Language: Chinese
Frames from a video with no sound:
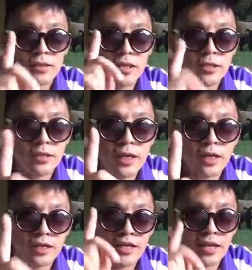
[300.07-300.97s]
室
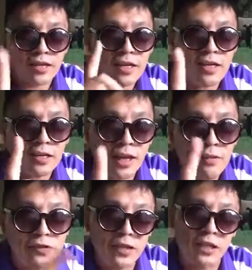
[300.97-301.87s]
内也可以
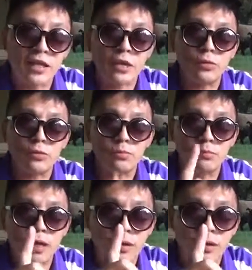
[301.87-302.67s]
谈非常严肃